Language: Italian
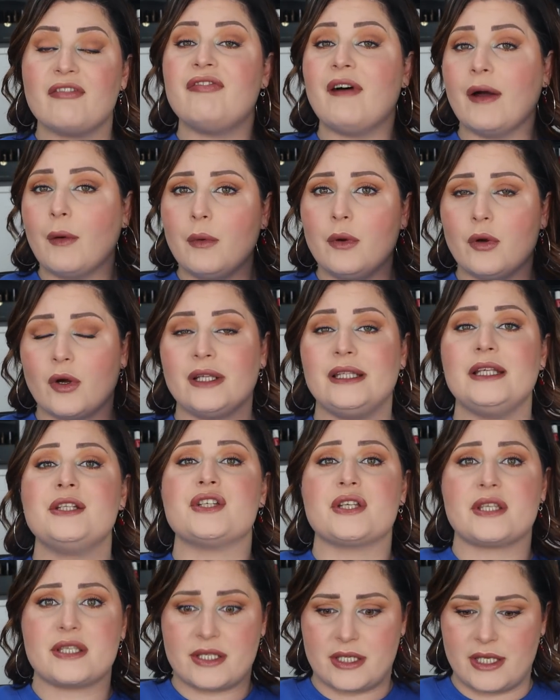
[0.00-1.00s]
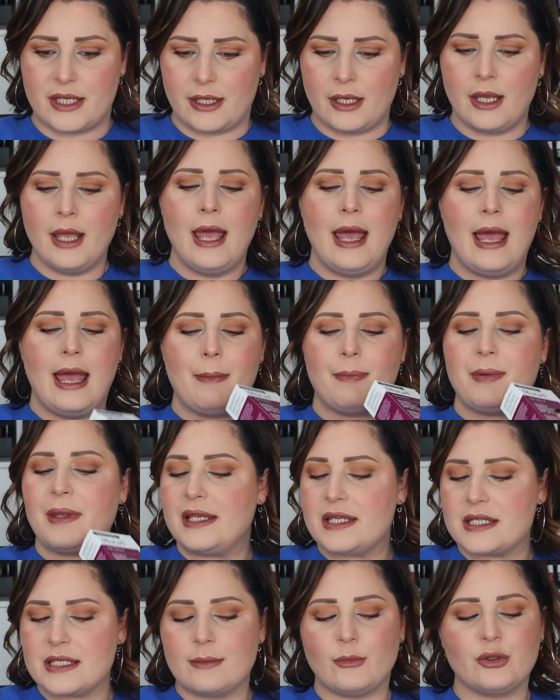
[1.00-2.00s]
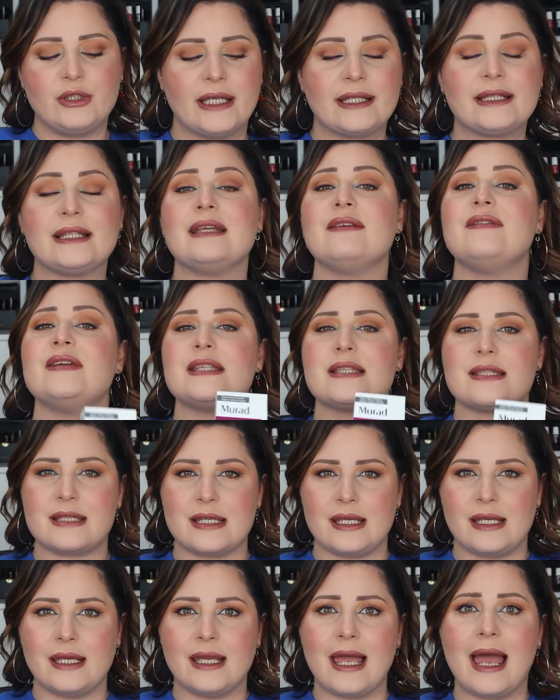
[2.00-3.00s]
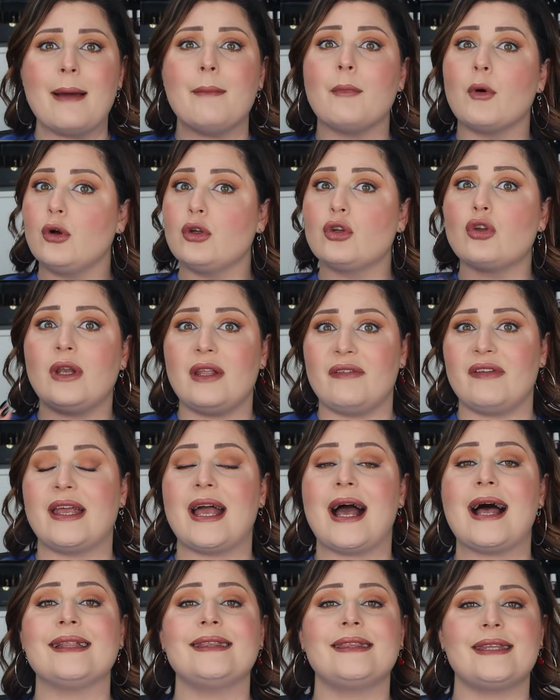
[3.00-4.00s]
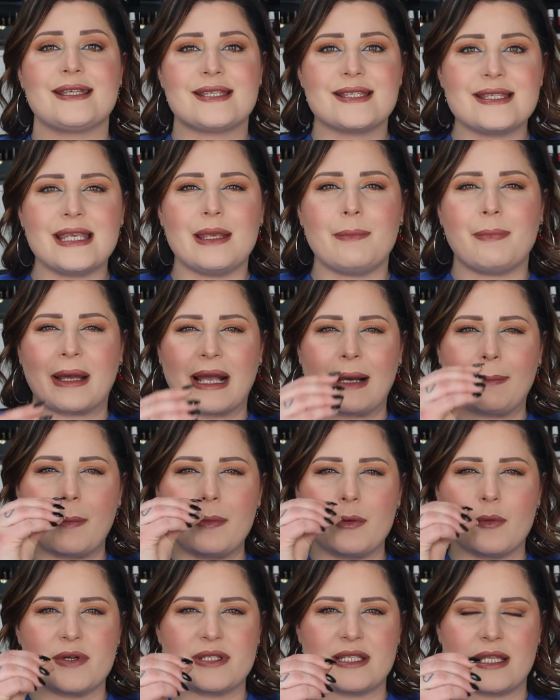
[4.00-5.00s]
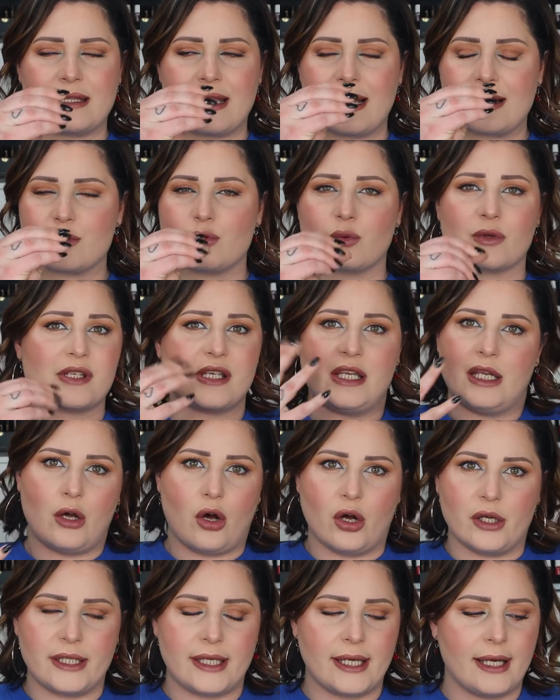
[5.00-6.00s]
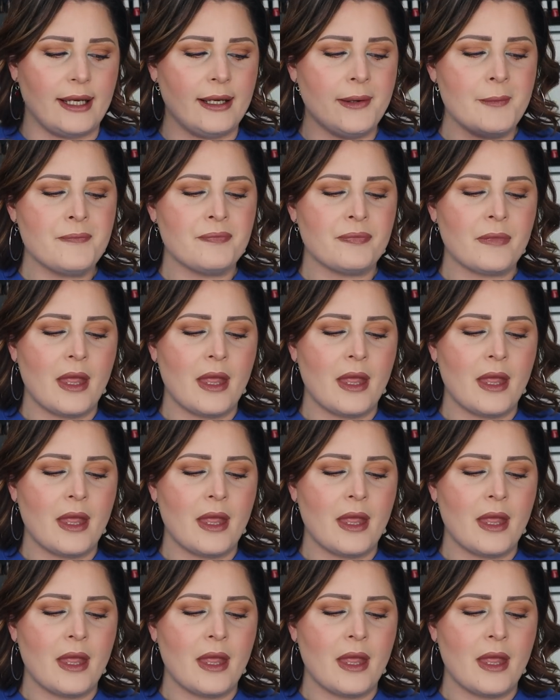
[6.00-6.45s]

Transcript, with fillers: Fa quello che dice sì, è pienissimo di attivi sì, è molto levigante sì, perché ha proprio questa texture siliconica,